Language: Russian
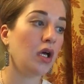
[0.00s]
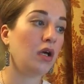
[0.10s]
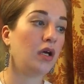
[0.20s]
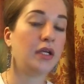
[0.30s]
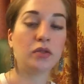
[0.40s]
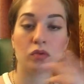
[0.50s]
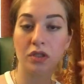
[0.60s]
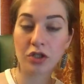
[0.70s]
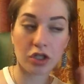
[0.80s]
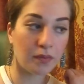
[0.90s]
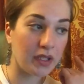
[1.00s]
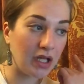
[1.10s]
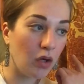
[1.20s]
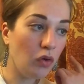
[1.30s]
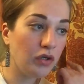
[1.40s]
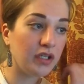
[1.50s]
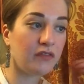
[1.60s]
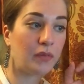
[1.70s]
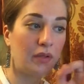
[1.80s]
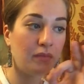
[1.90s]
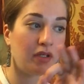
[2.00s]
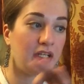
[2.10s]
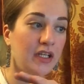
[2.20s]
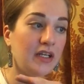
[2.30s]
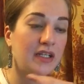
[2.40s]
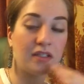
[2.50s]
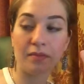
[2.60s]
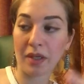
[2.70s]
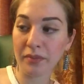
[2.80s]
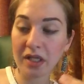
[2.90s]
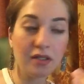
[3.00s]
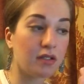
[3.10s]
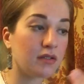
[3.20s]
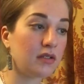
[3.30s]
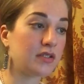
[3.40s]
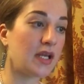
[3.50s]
Э, это услышит Вейлаор, и, и этот момент э,